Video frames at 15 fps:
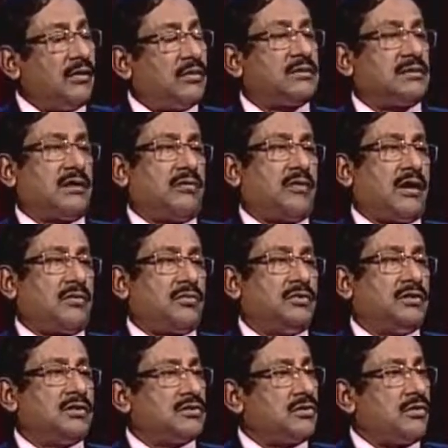হত্যা করার
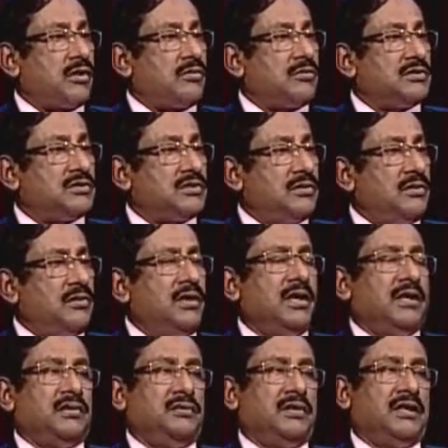উদ্দেশ্য করা হয়েছিল
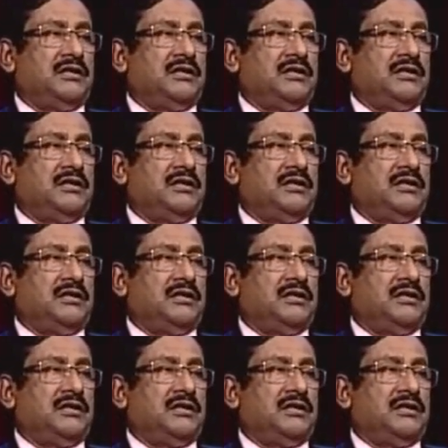দুই